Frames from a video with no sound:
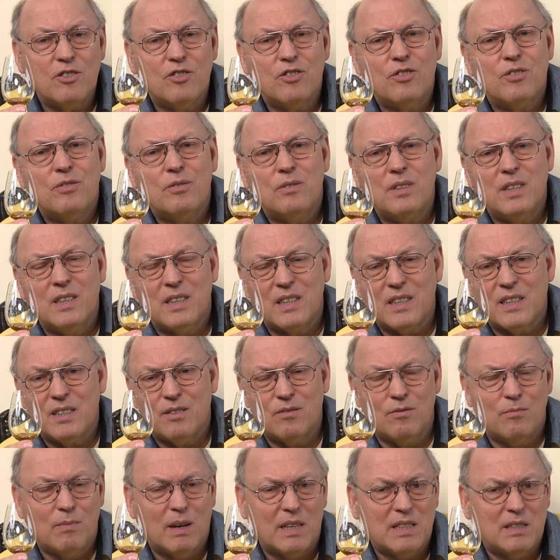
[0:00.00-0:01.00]
Stück in
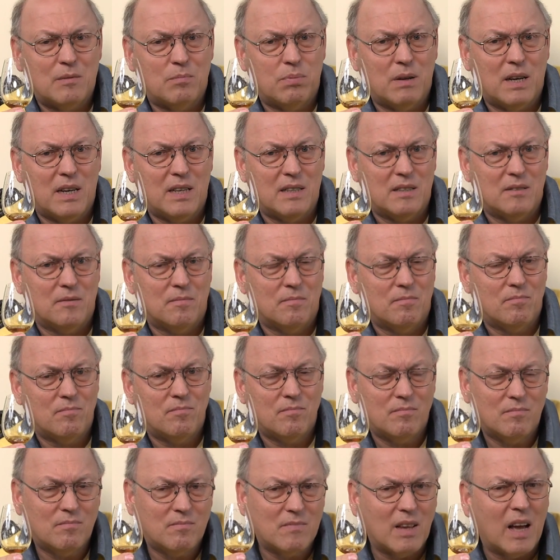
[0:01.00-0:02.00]
Richtung Marzipan.
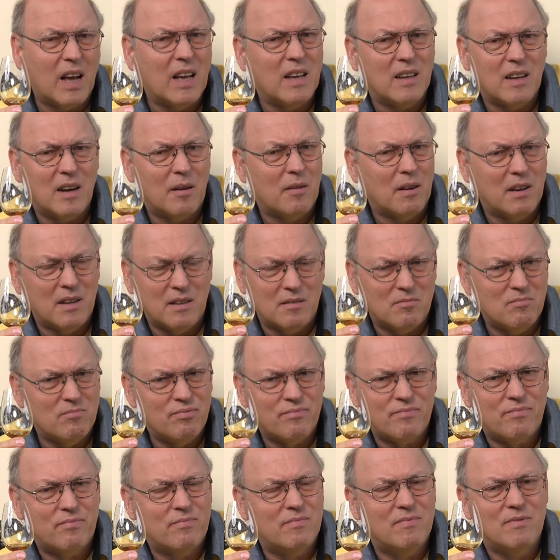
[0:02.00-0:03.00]
Ah,
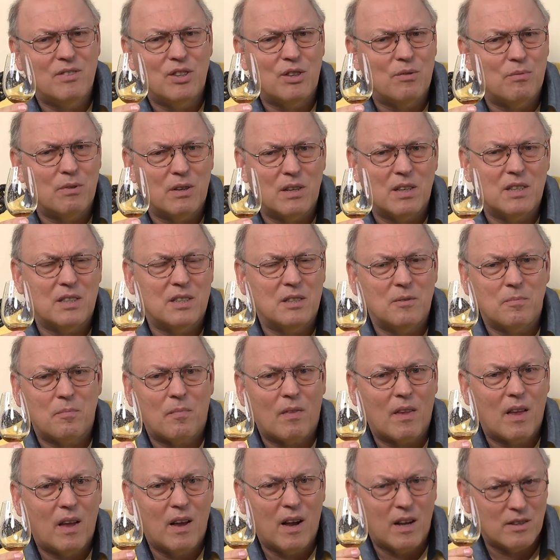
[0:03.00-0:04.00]
aber nicht wirklich.
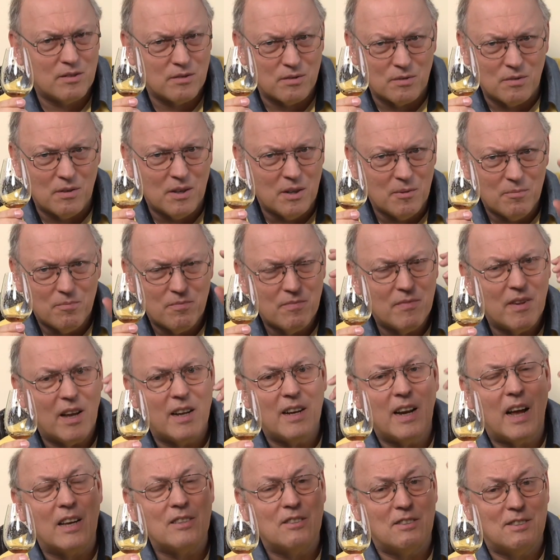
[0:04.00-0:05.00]
Also
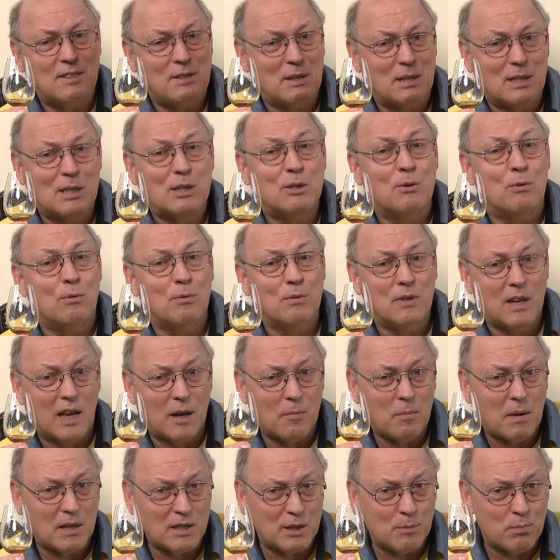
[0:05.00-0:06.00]
eine Assoziation
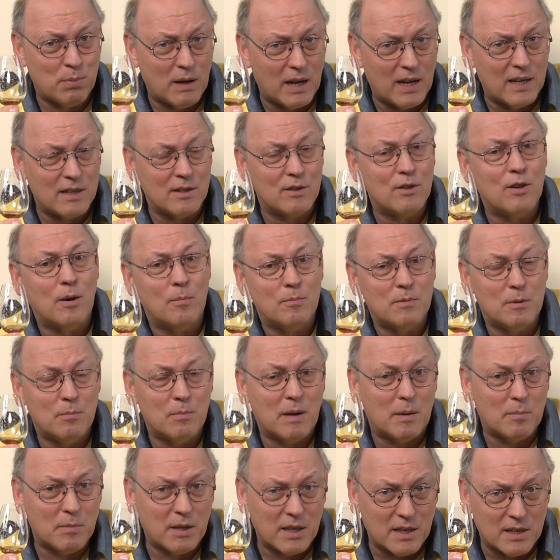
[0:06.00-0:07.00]
nach Marzipan kommt in
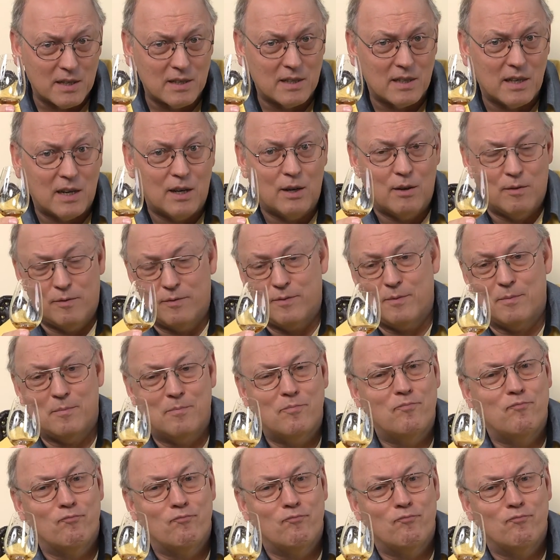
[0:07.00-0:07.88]
meinem Gehirn auf.